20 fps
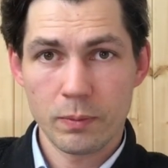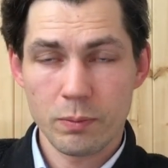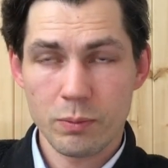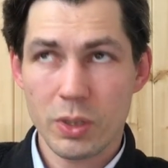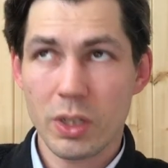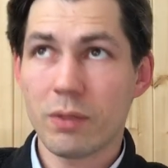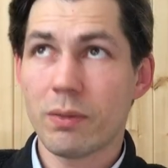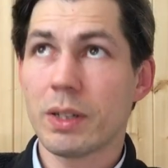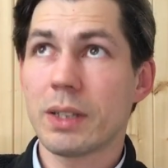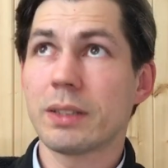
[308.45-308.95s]

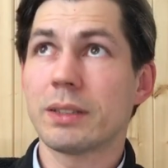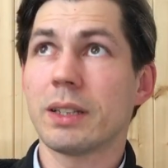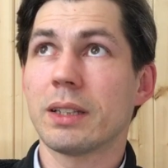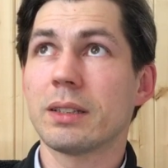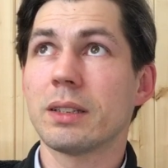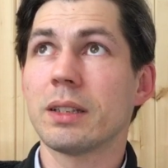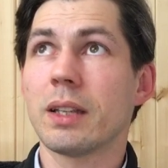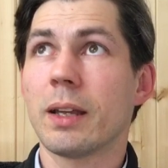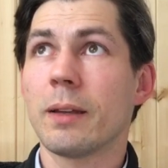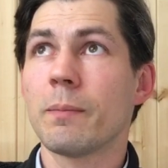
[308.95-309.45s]
Przerwa jest na
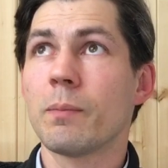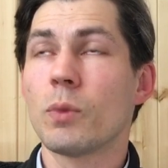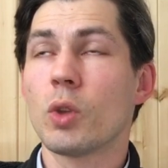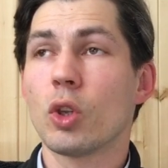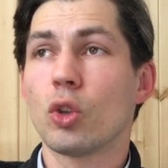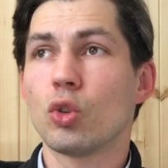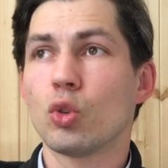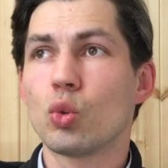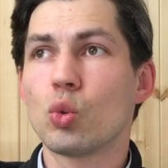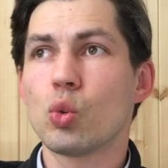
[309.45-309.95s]
tyle
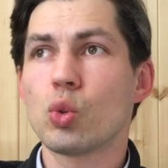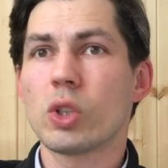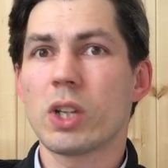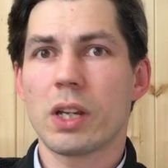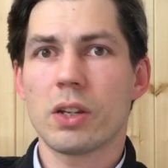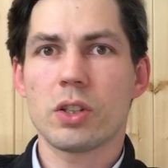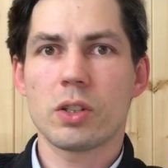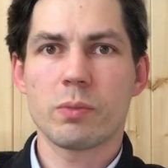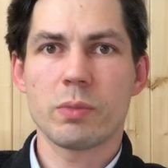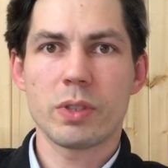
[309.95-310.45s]

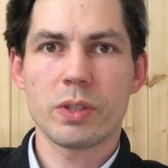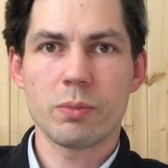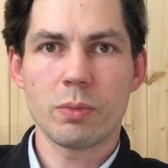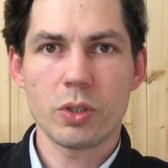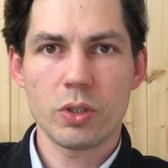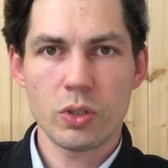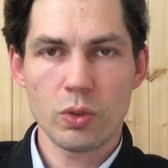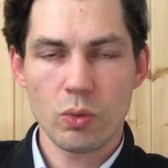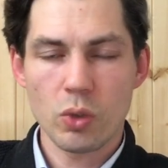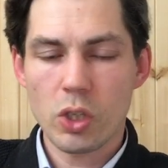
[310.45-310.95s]
duża, żeby
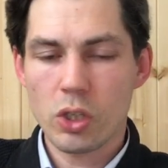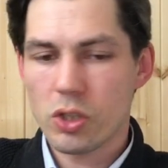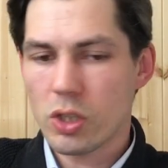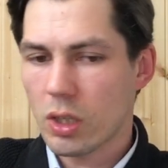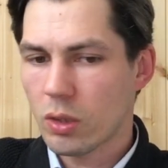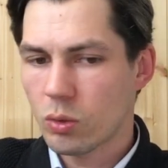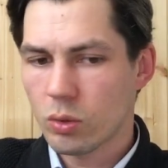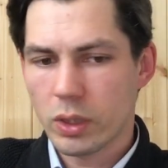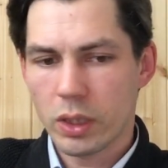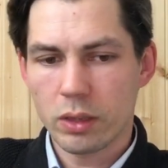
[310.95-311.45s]
zmieścił się
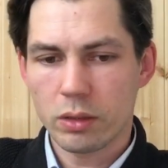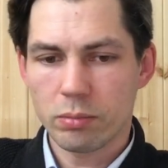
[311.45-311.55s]
szalunek